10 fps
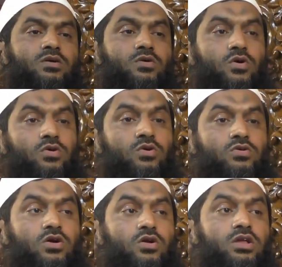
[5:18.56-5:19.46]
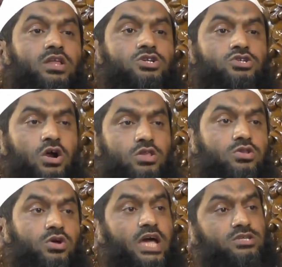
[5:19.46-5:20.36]
অনুকরণের শর্ত
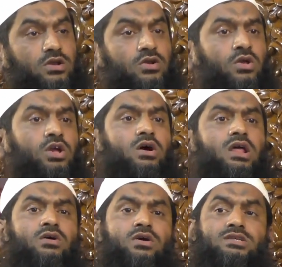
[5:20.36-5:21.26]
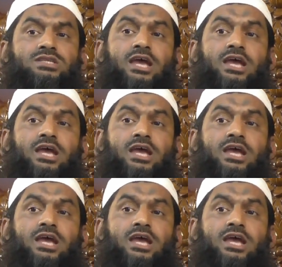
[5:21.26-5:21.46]
এজন্যই করা হয়েছে